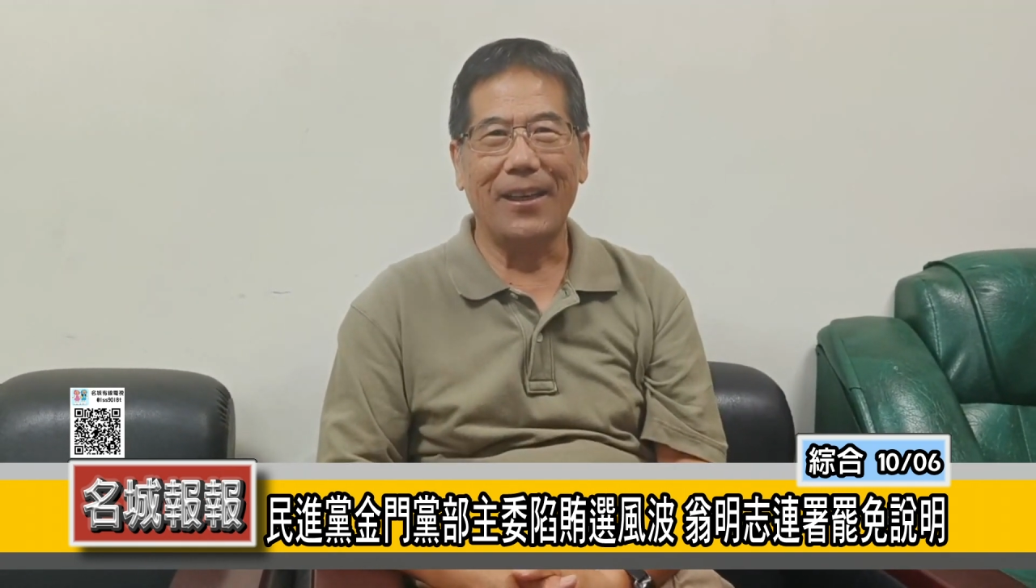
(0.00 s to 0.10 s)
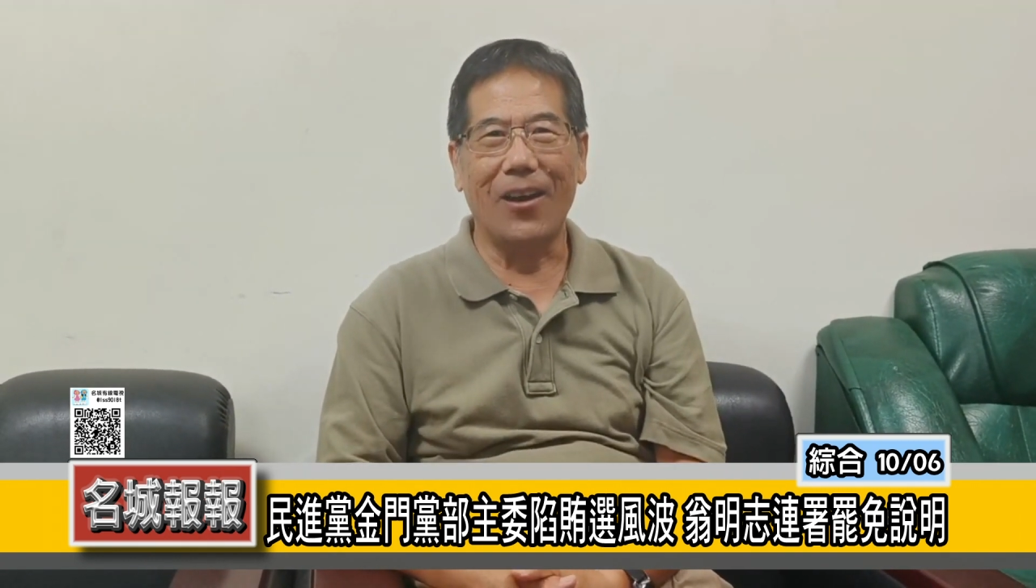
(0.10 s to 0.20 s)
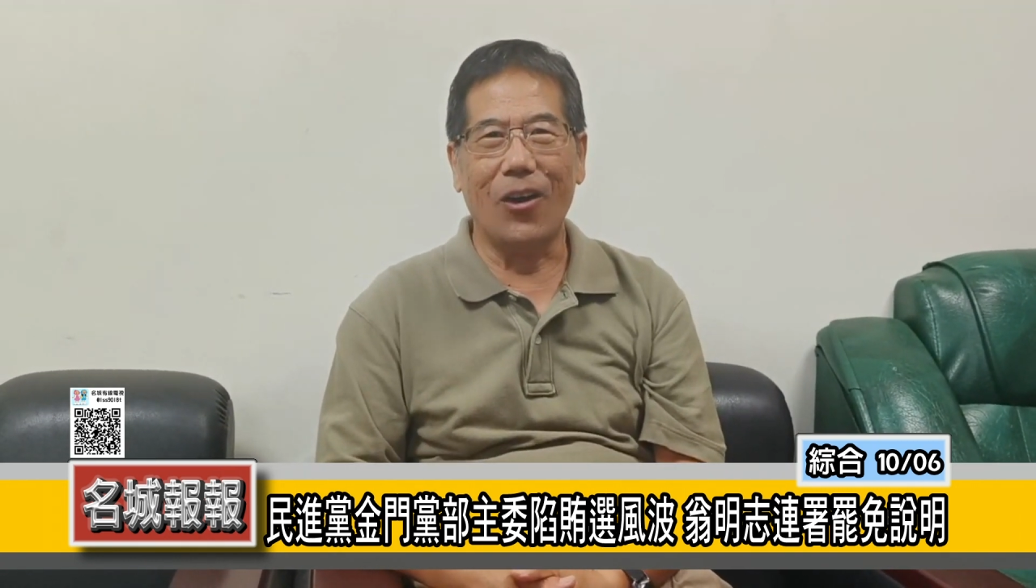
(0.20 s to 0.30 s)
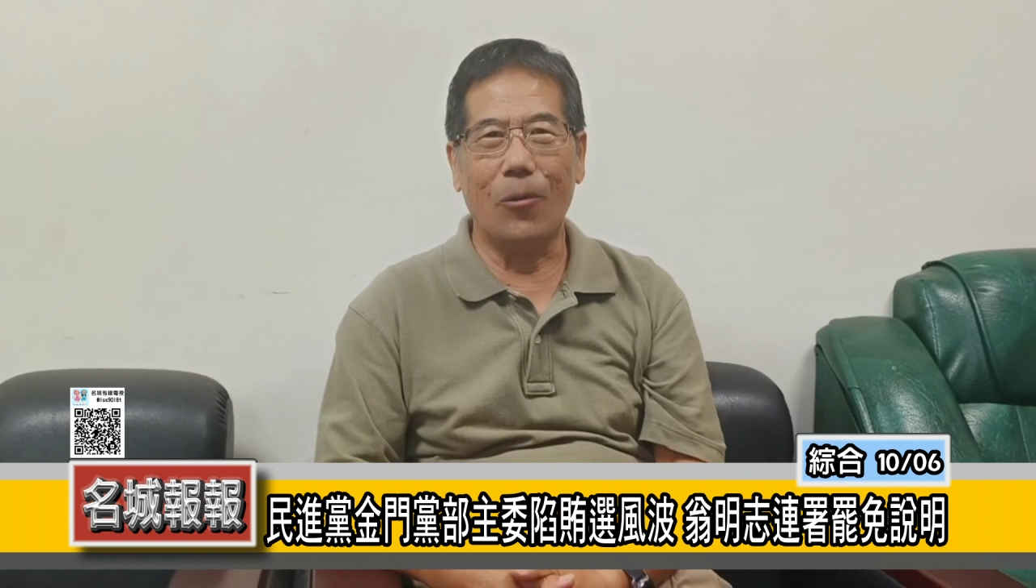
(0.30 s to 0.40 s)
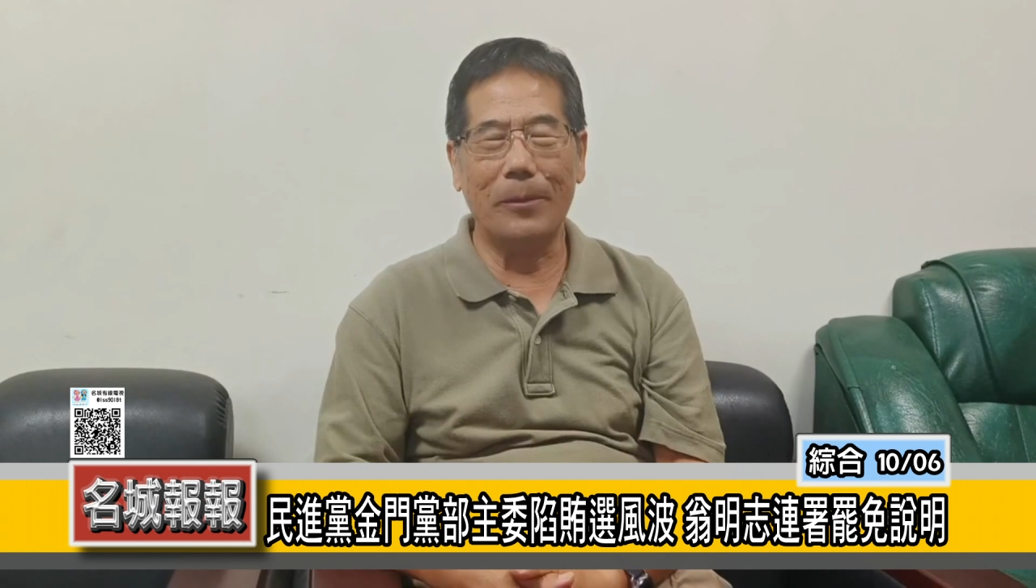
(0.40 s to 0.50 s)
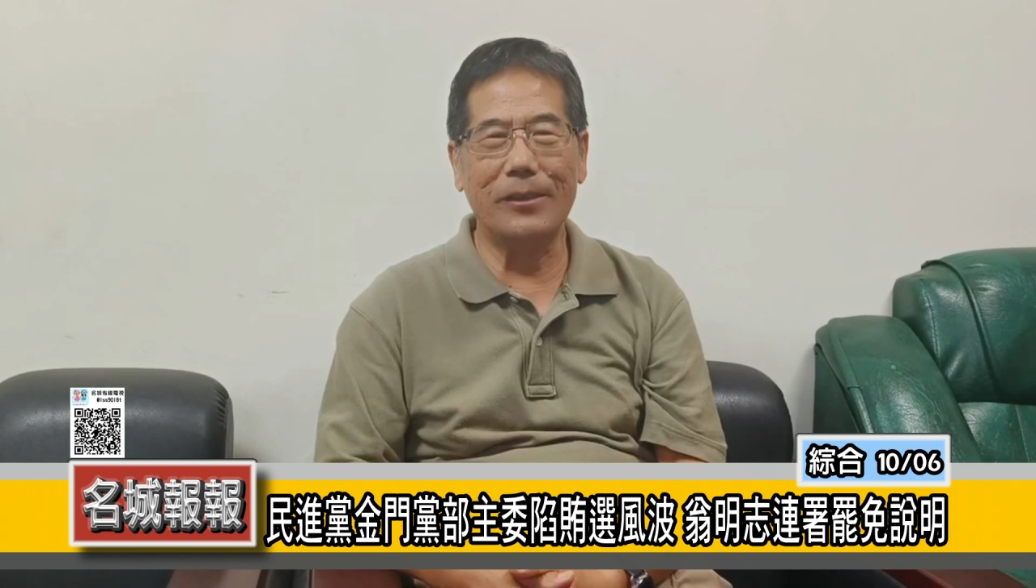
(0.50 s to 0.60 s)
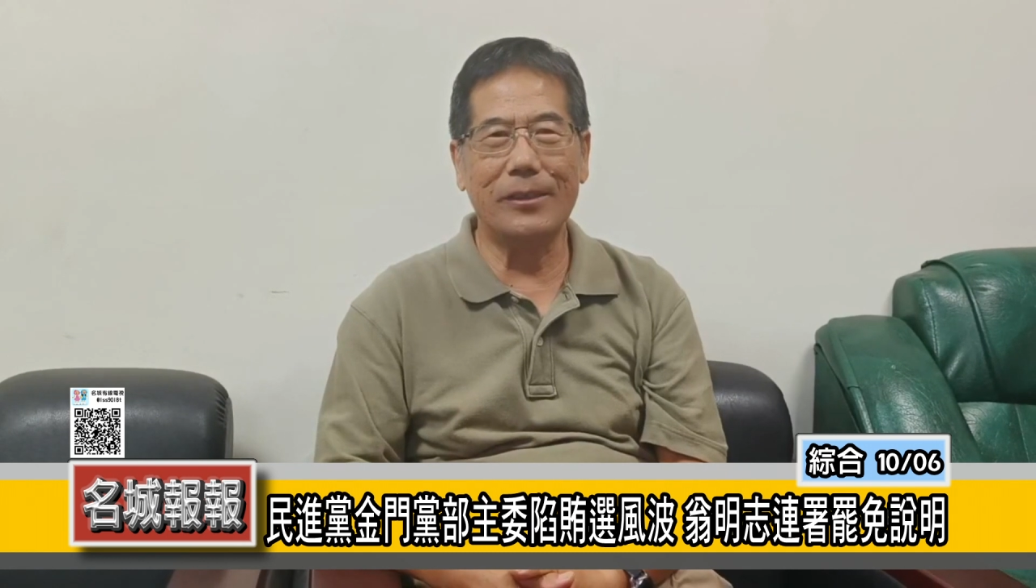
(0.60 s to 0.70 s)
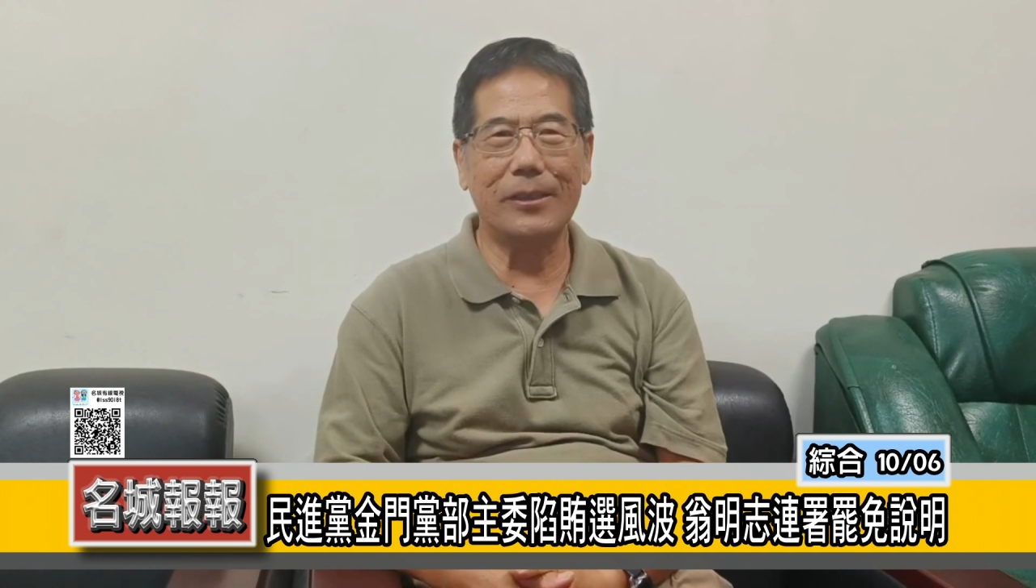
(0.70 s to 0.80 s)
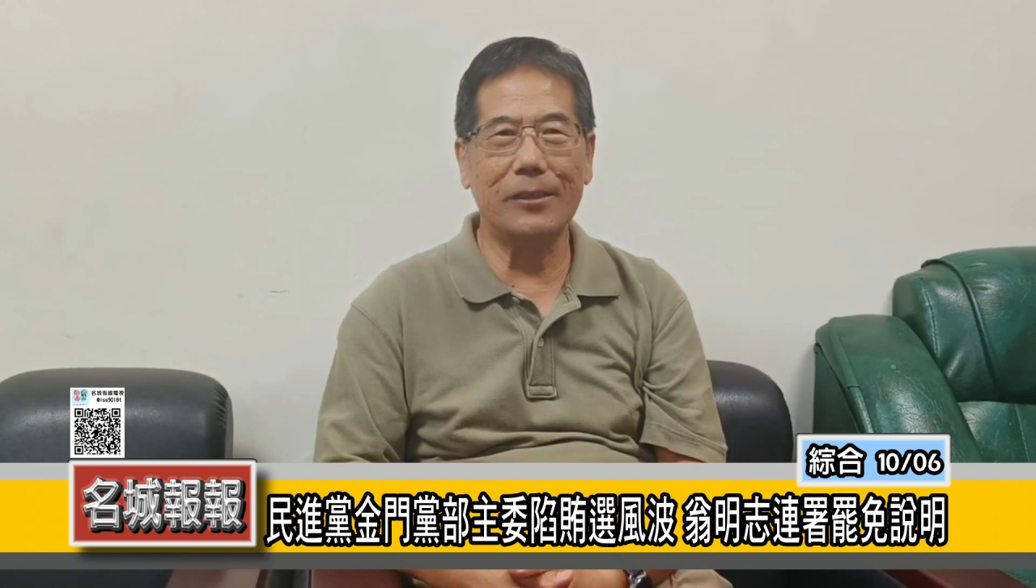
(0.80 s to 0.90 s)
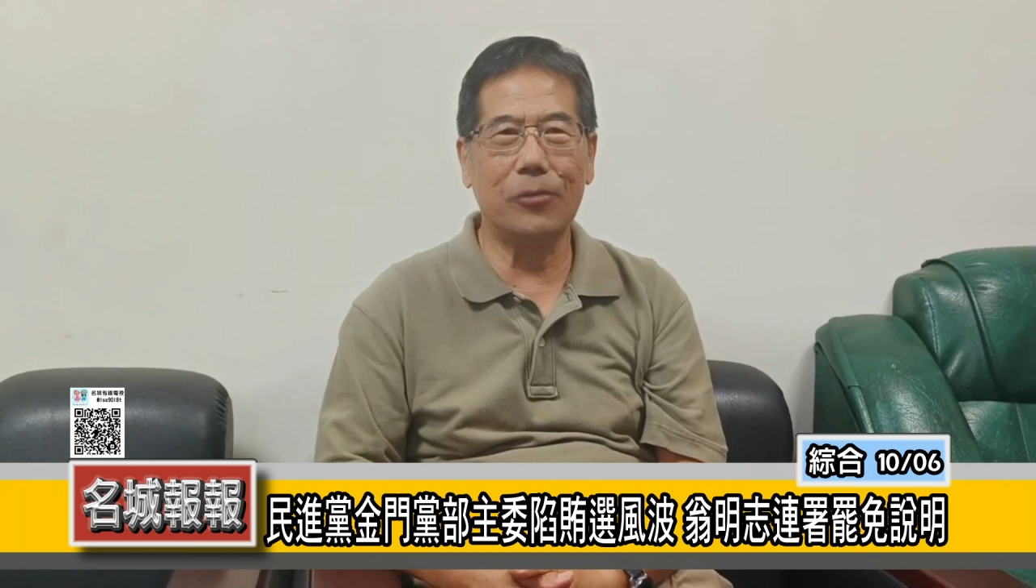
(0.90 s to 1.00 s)
啊，我们
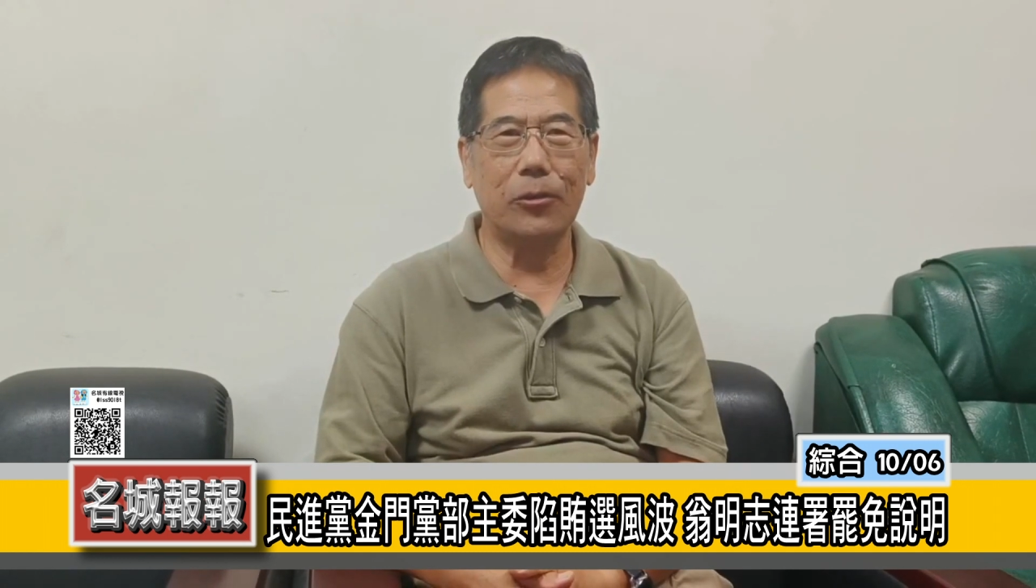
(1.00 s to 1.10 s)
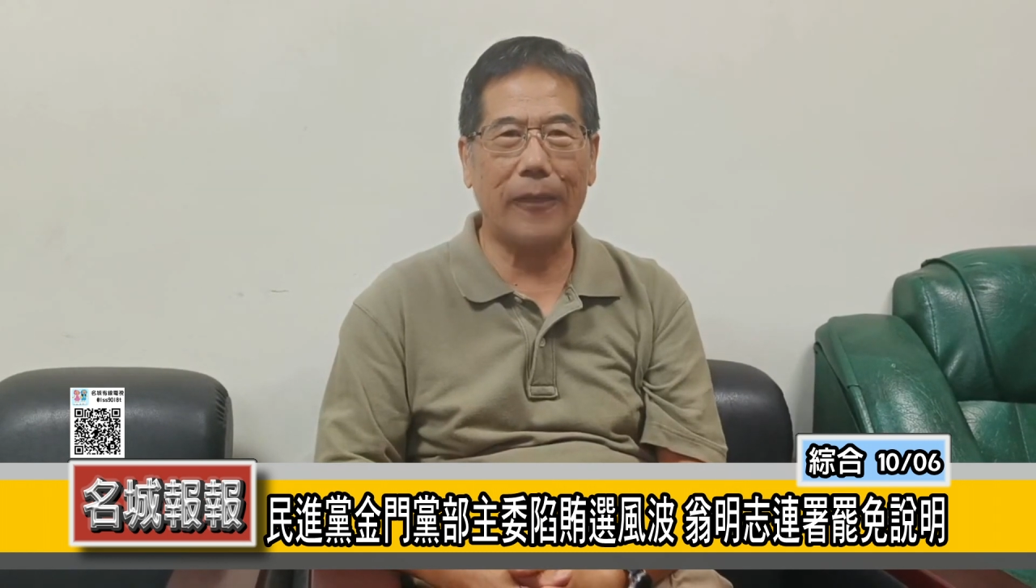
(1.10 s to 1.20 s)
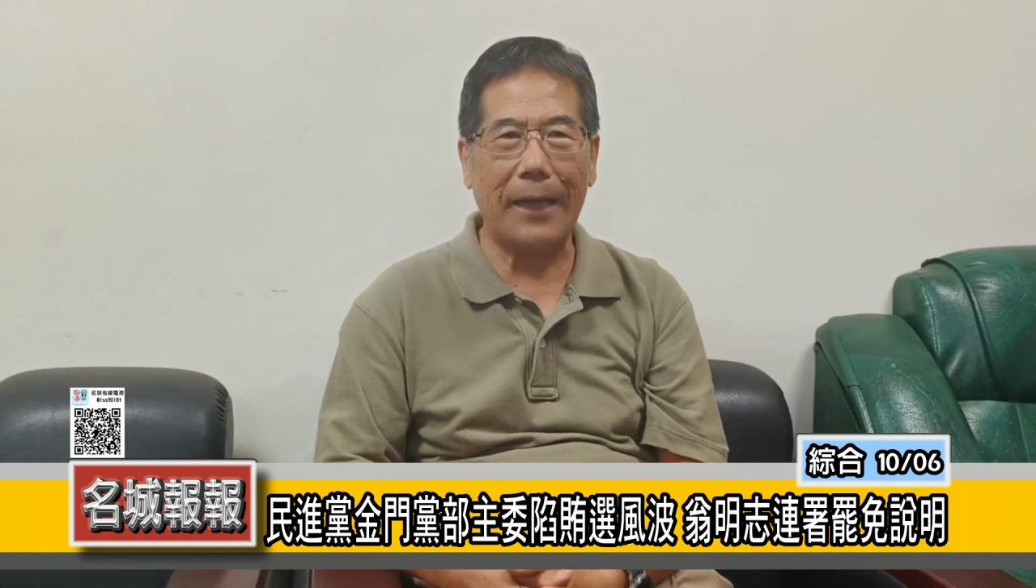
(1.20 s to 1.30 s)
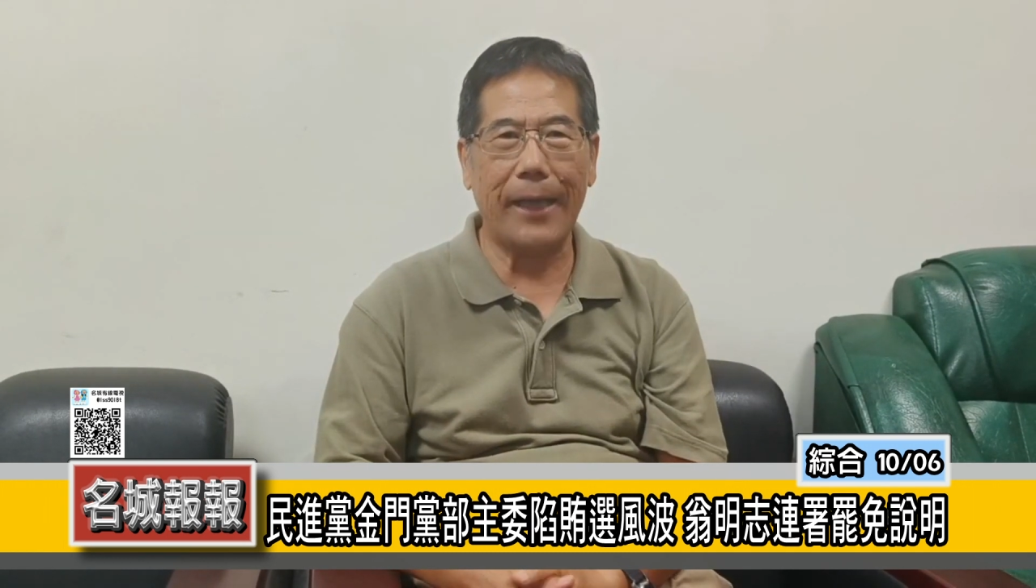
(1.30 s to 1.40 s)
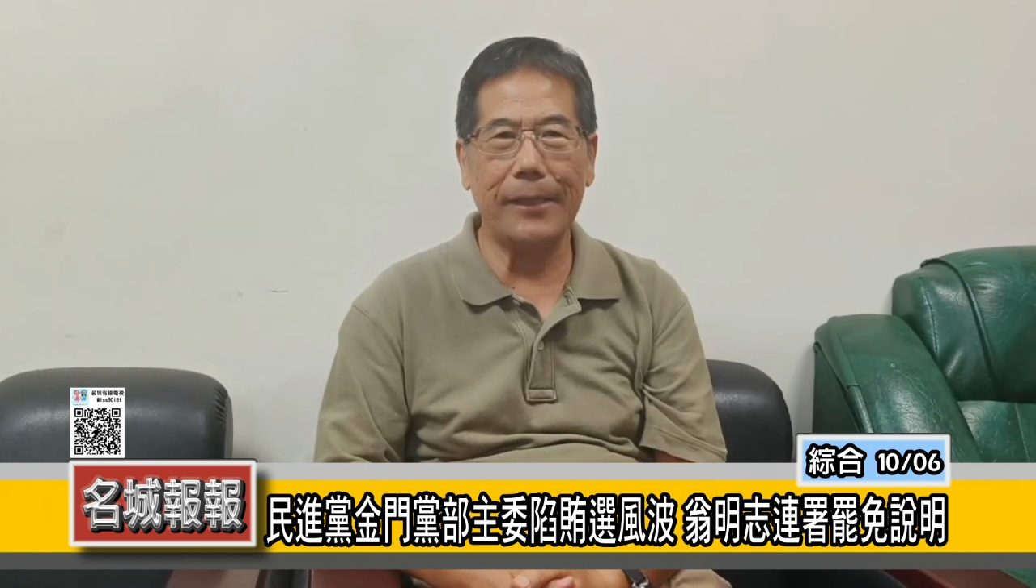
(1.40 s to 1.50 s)
只是说党